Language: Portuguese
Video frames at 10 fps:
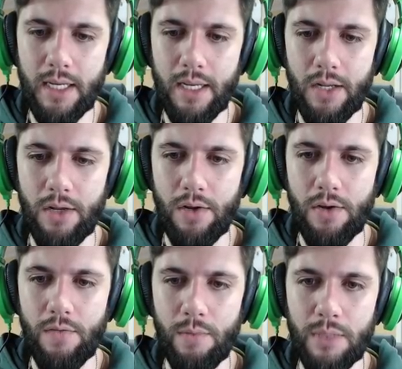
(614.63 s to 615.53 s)
né?
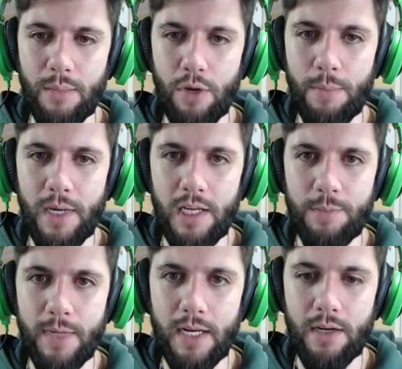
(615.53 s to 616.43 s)
Vamos dar mole pra ele
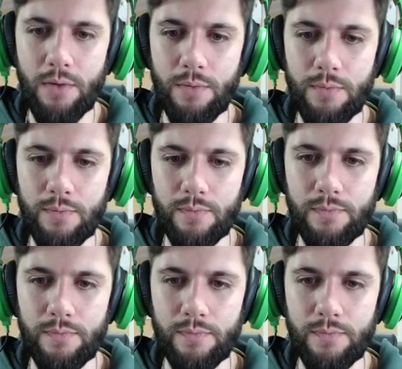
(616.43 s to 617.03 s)
respirar, não.